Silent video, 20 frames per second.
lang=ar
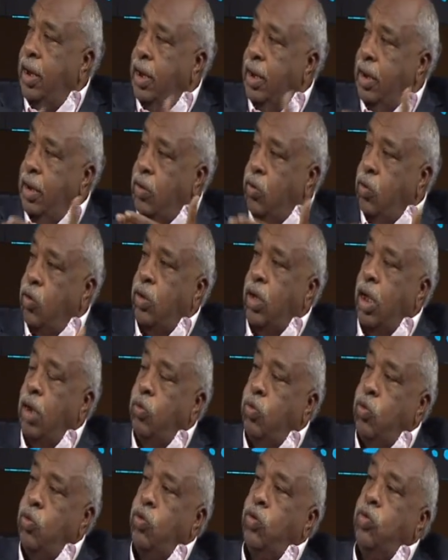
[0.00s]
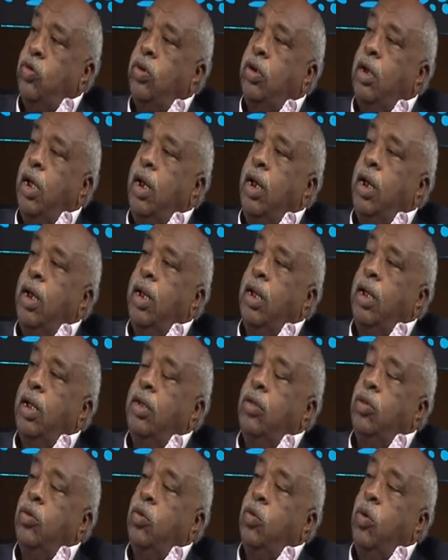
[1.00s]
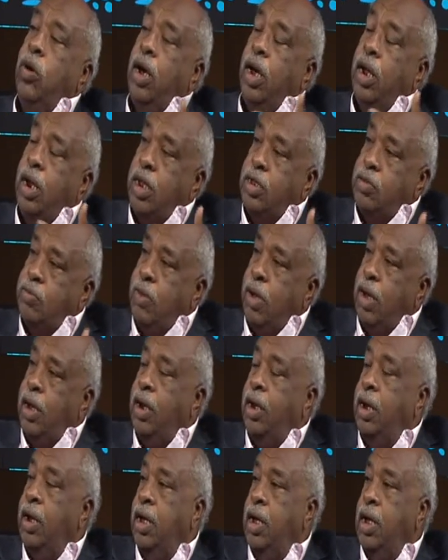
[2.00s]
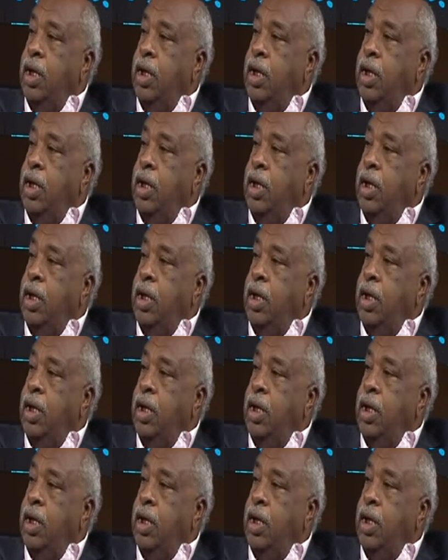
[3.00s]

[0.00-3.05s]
الدول أسماء السفراء الرؤساء